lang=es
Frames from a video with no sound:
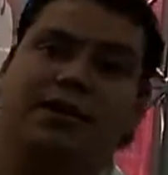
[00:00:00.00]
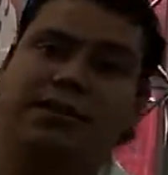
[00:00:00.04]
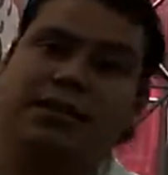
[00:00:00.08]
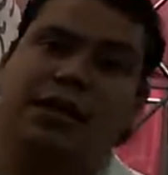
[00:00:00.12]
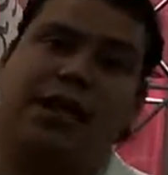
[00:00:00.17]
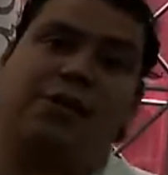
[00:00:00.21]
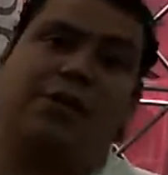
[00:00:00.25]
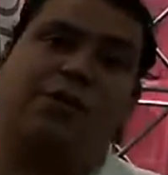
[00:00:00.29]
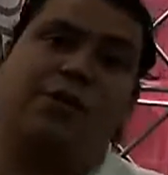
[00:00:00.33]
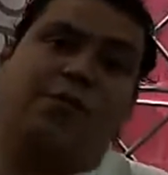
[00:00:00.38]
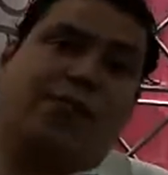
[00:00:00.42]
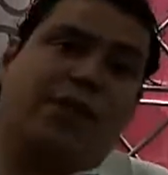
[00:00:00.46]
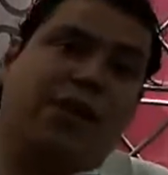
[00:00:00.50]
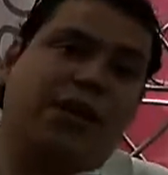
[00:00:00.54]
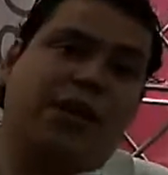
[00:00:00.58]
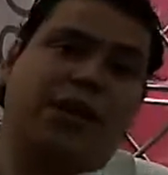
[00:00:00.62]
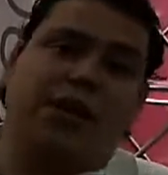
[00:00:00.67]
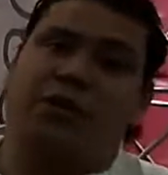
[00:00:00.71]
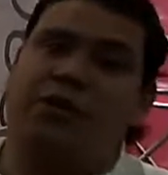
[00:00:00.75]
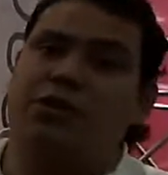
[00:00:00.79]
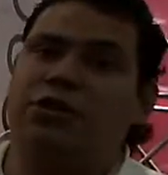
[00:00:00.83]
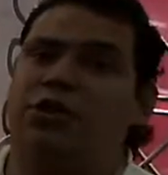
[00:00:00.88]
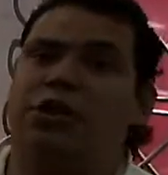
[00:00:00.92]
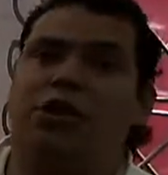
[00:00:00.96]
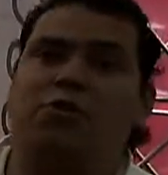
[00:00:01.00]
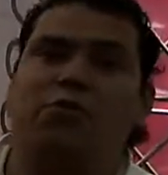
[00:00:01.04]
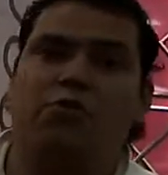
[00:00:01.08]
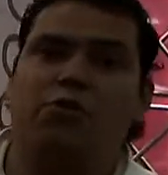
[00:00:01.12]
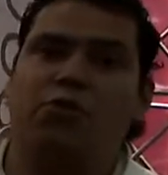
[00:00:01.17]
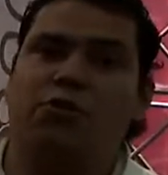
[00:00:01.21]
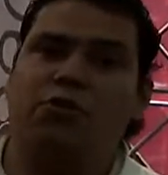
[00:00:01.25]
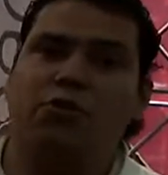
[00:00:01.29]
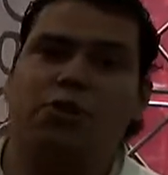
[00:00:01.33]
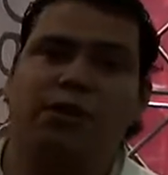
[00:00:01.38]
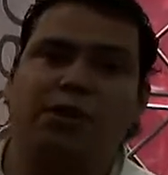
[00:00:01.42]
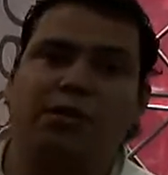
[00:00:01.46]
Sarcopénico si el
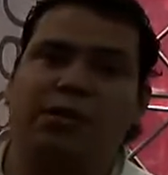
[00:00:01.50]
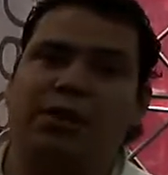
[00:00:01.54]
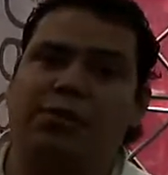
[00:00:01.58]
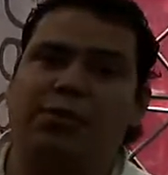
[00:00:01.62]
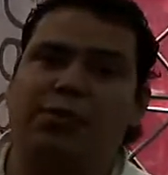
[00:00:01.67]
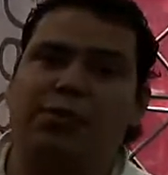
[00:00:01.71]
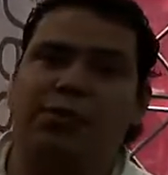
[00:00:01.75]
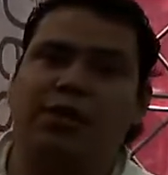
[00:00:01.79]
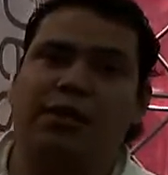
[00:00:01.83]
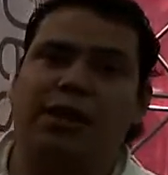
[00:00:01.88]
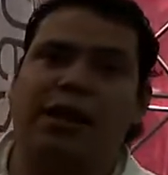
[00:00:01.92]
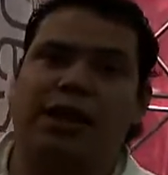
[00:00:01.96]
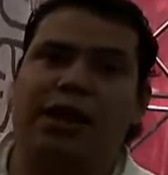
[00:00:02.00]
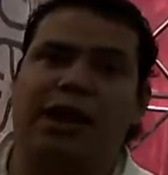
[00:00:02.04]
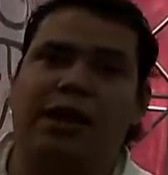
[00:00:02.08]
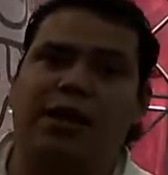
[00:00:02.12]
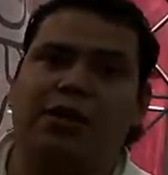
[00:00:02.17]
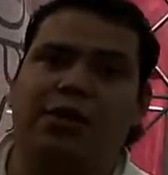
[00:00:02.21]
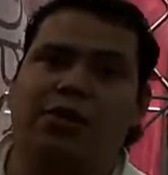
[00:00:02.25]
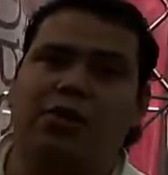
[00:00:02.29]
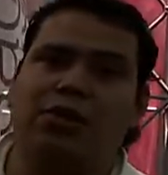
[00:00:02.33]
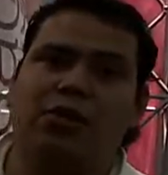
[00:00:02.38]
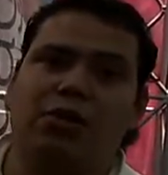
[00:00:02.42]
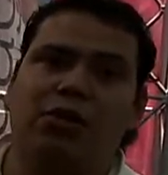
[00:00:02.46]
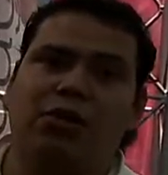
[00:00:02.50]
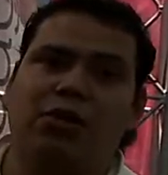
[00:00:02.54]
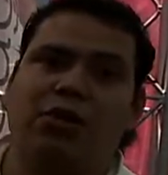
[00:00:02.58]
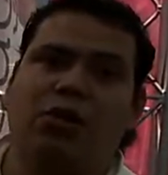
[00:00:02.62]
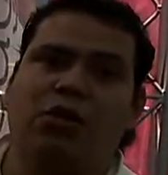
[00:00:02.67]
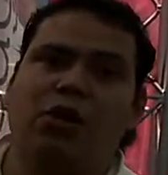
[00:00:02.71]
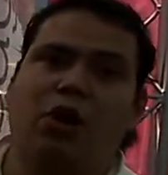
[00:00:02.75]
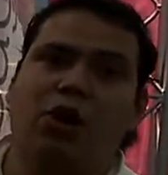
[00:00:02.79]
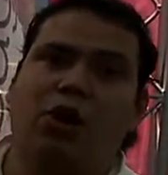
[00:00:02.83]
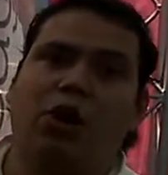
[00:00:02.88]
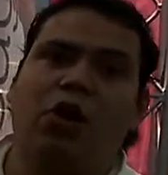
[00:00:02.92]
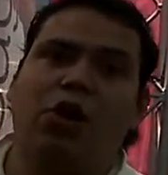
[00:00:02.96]
músculo está muy delgado
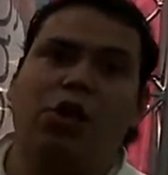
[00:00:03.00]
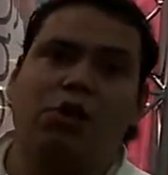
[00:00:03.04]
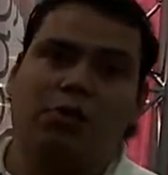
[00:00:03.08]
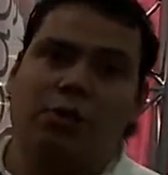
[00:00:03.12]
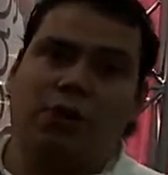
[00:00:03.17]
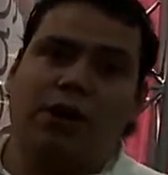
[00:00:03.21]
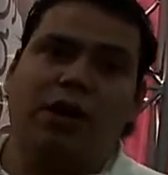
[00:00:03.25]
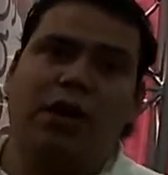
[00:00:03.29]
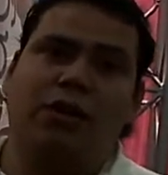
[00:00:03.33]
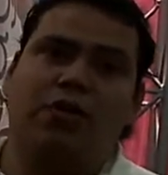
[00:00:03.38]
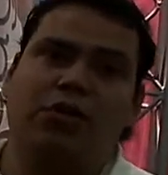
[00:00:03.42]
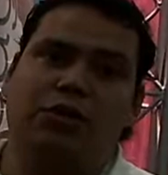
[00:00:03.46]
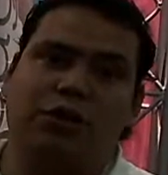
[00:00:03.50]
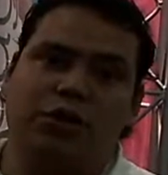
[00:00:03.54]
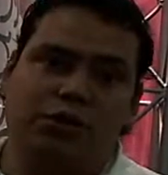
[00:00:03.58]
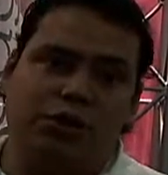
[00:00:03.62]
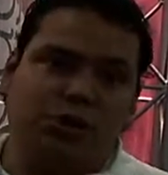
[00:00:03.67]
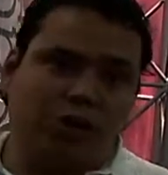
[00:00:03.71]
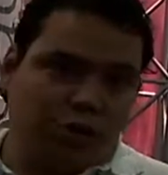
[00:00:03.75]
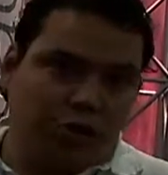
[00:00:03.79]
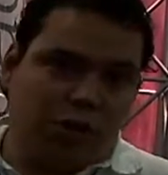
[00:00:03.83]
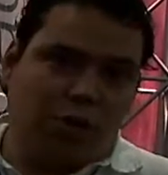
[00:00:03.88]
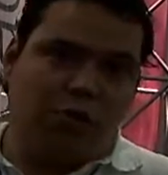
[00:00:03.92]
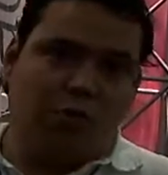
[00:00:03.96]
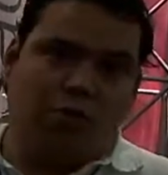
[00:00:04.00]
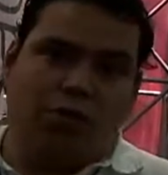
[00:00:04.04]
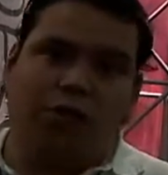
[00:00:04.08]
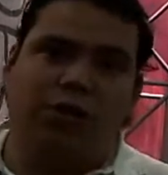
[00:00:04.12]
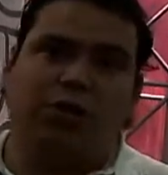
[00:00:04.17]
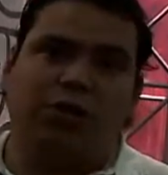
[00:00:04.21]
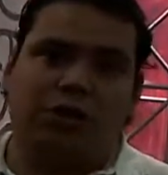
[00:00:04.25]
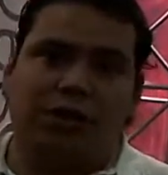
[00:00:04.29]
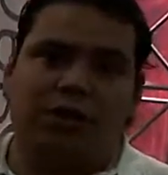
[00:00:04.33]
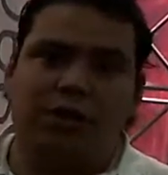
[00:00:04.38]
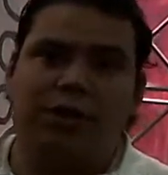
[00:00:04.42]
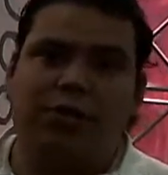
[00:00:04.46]
o de buena nutrición si el
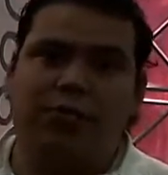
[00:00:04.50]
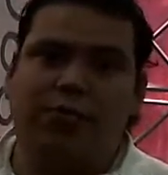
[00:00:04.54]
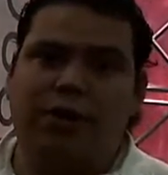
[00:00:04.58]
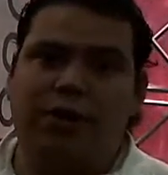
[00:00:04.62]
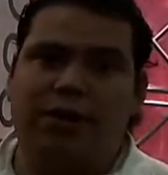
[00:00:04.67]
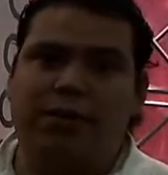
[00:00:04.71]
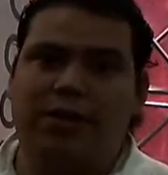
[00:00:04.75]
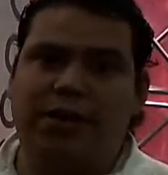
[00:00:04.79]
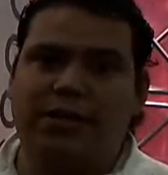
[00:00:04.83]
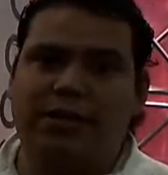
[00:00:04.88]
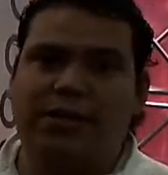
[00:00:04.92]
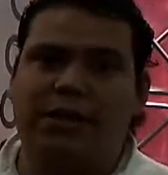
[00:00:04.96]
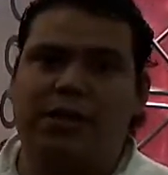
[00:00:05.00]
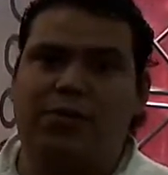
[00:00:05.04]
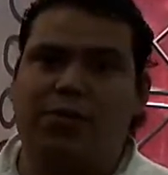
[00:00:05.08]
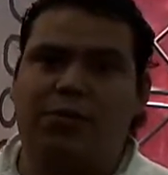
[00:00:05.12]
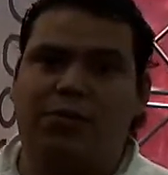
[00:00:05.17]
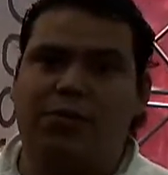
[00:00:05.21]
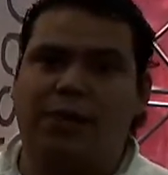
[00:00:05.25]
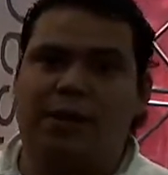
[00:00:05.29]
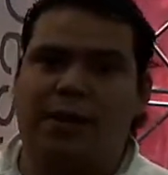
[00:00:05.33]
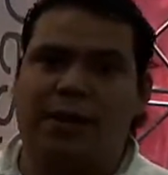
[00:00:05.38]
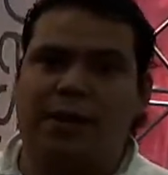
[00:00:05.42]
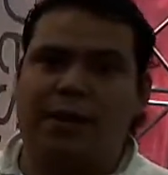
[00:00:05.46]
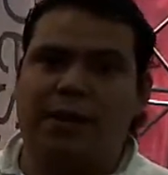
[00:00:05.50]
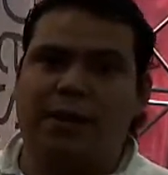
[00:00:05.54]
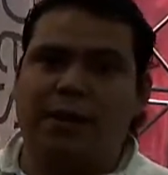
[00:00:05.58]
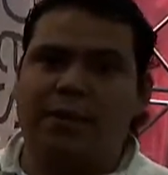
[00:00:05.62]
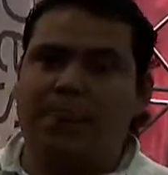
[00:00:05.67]
músculo tiene buena masa corporal.